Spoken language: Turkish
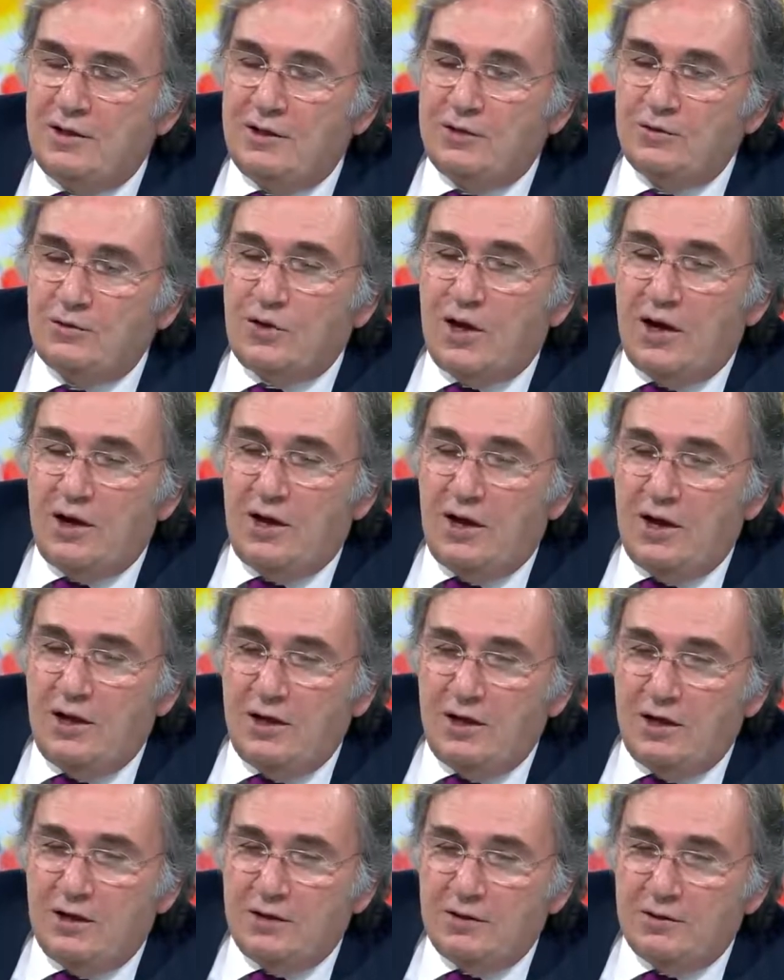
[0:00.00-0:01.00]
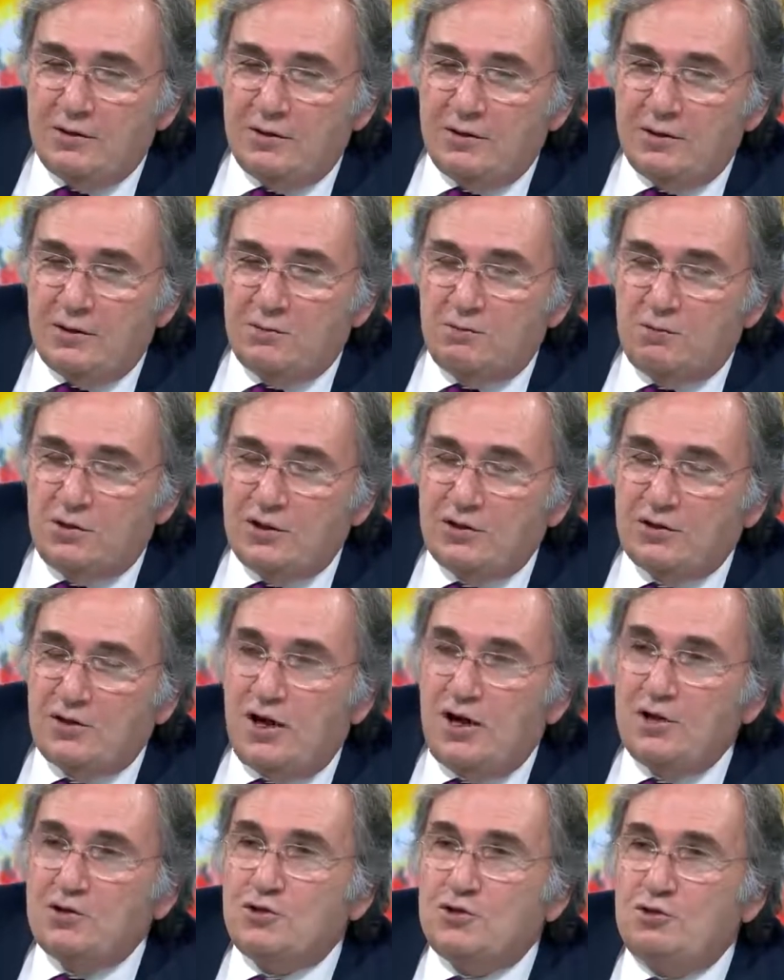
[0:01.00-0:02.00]
Daha e,
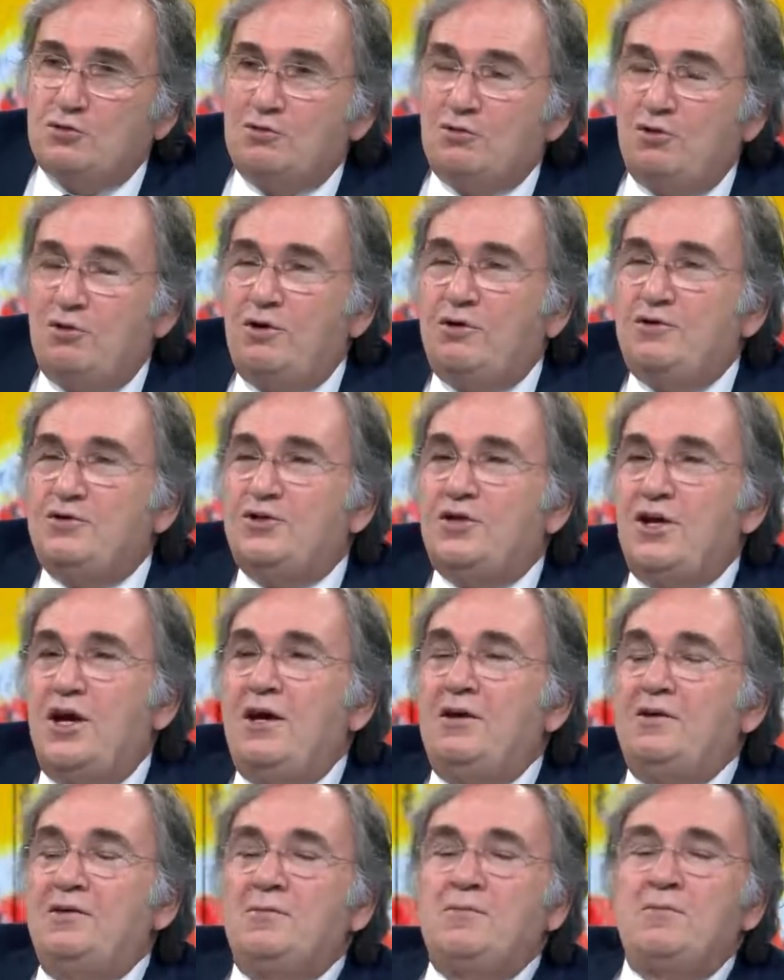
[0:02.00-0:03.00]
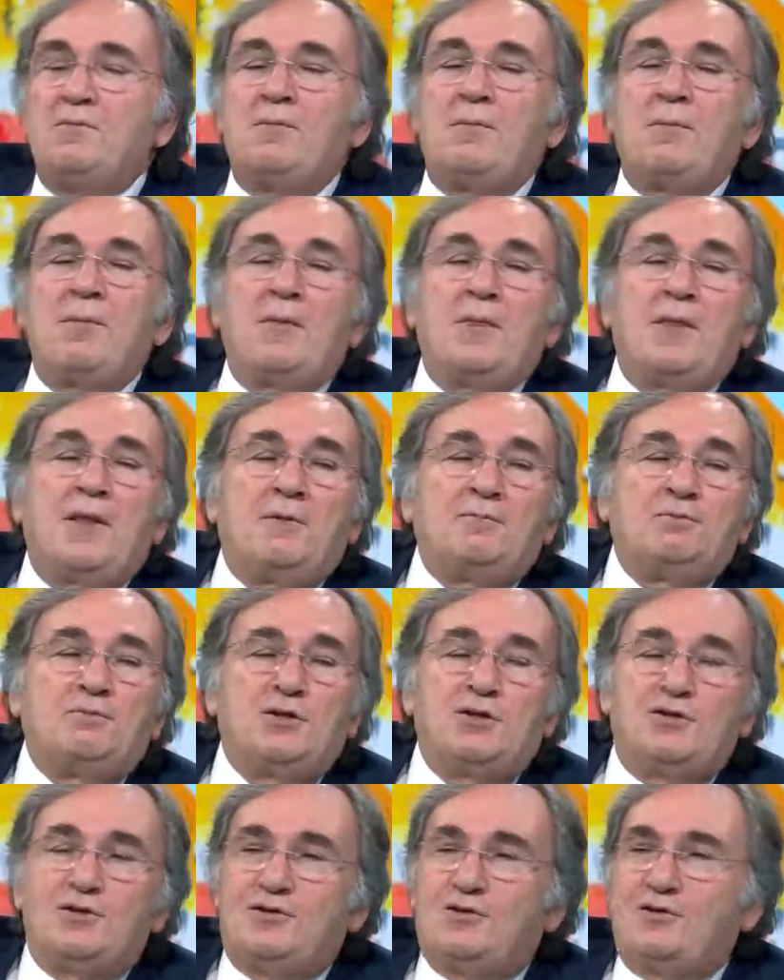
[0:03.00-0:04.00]
birkaç gün önce
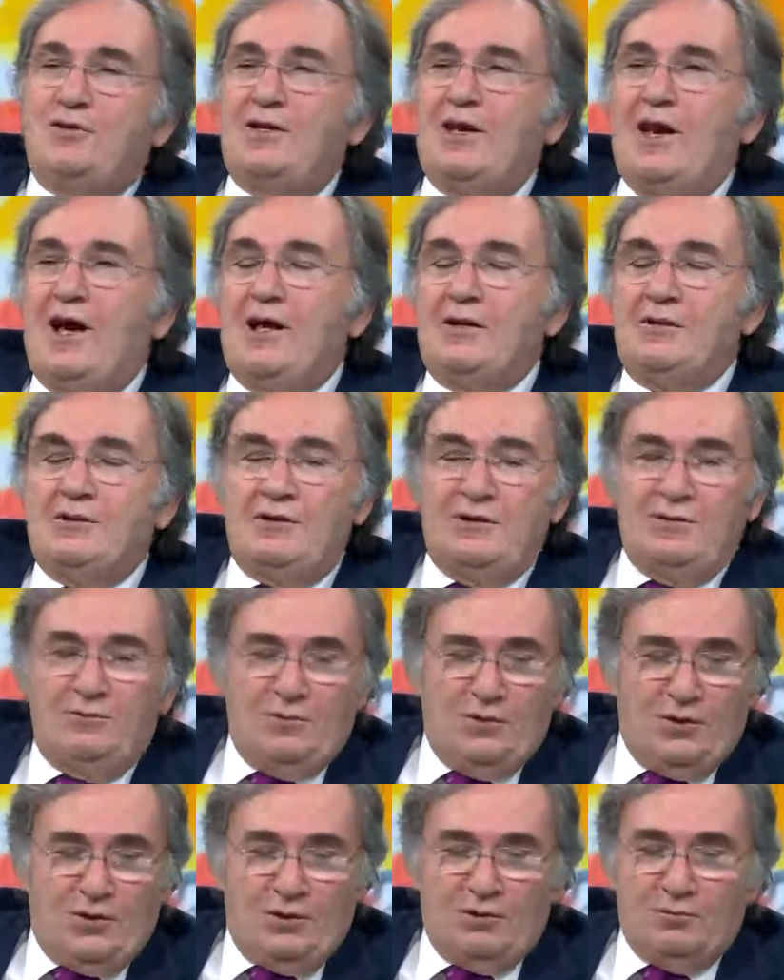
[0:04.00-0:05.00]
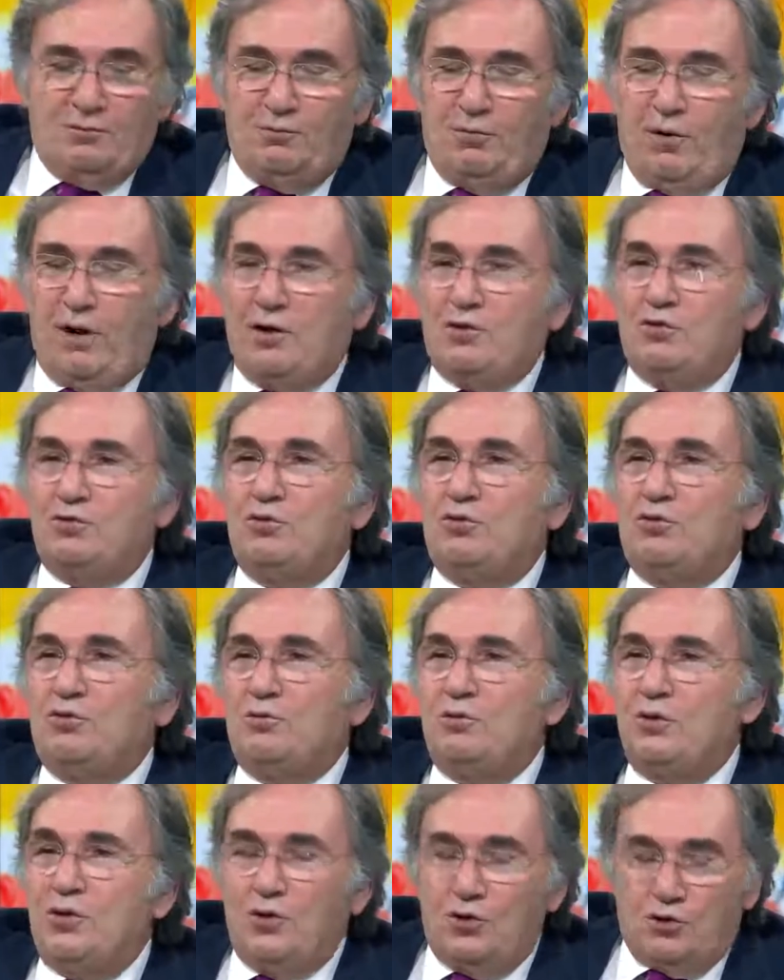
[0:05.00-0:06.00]
birisi geldi. Bakıyorum
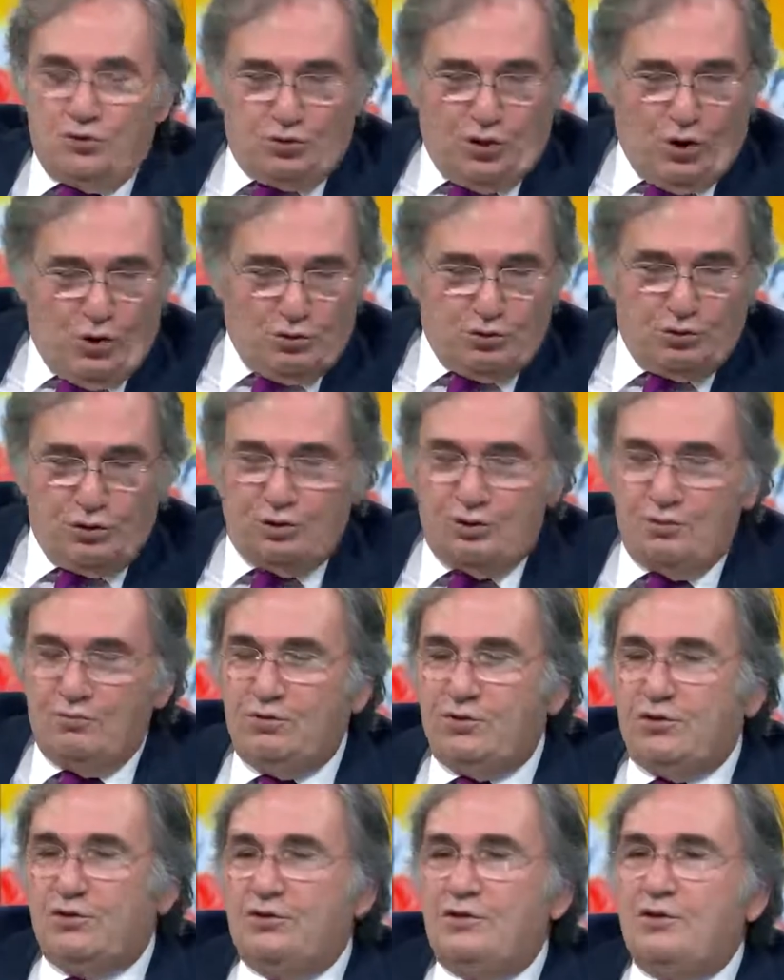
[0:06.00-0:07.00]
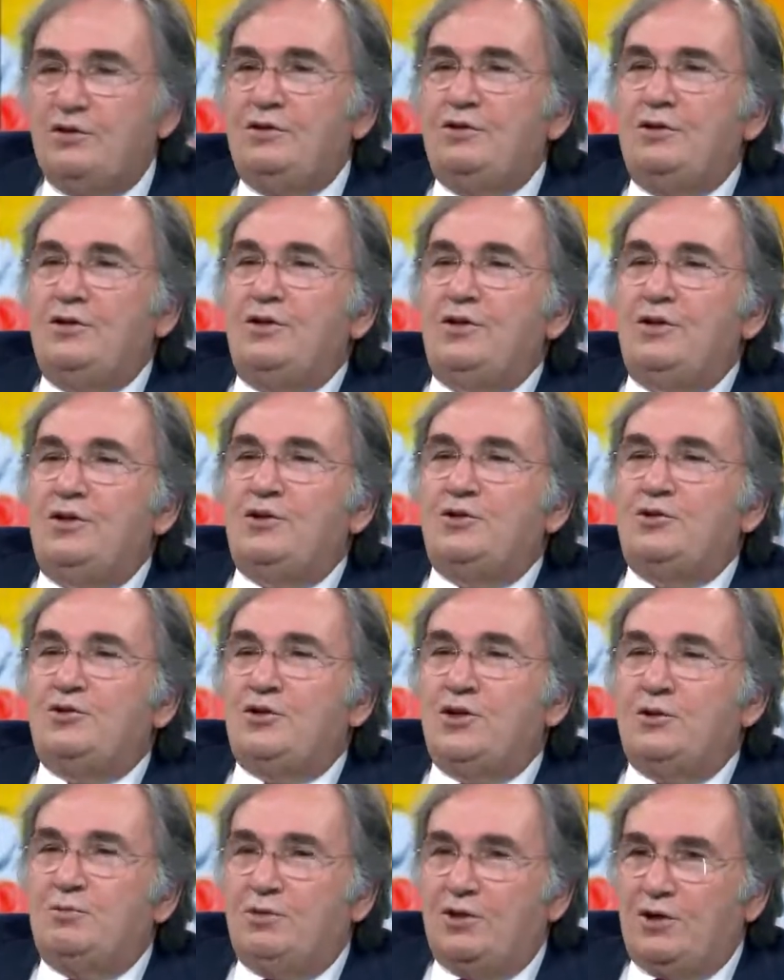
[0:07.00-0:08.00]
yahu dedim sizin
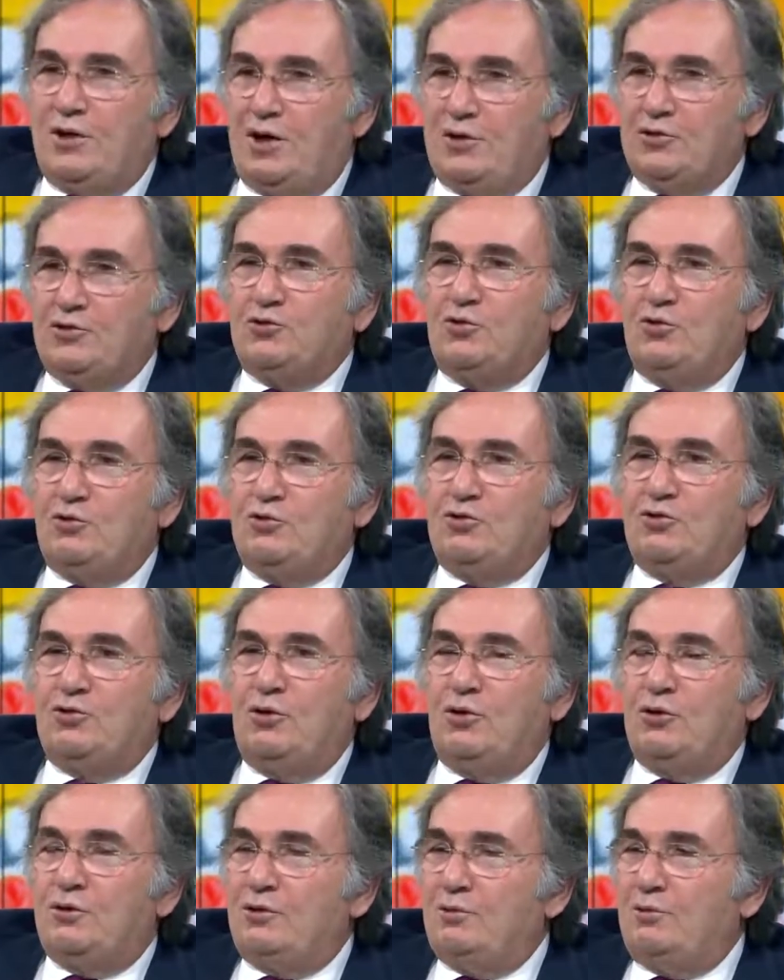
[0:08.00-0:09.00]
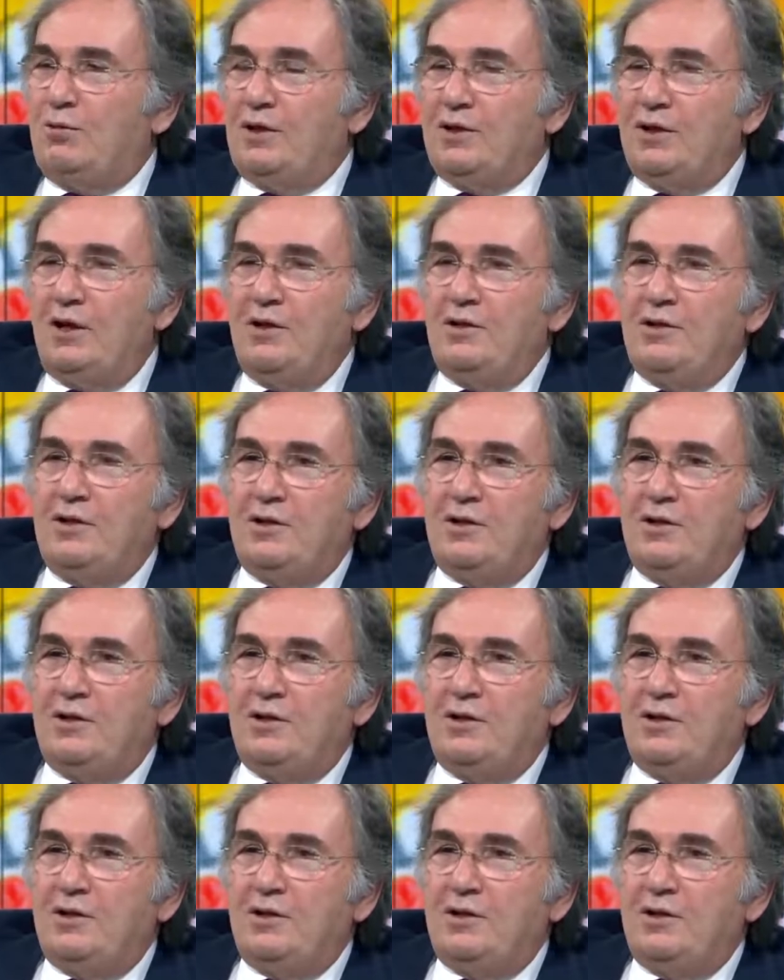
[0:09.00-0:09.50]
şey birkaç soru sordu bana.